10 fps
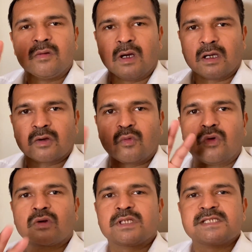अगर
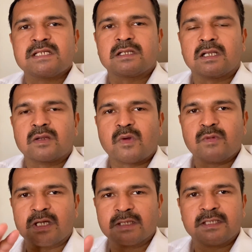और किसी कलर में भी
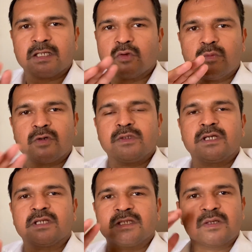कर दिया है तो भी कोई
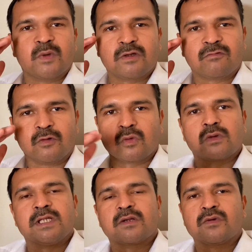दिक्कत नहीं है बट फोटो
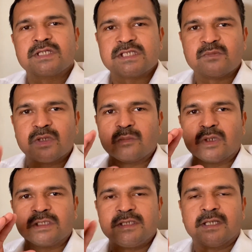क्लियर होनी चाहिए मेन
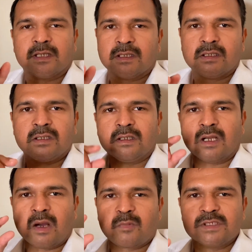बात यह है
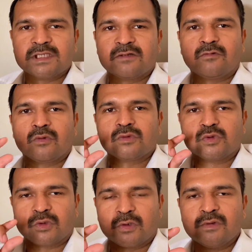ना आपकी ज़्यादा फ़ोटो
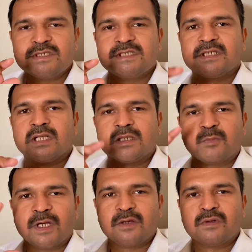छोटी होनी चाहिए ना
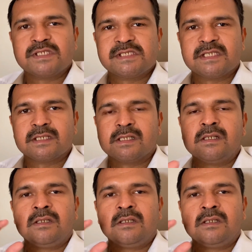बड़ी होनी चाहिए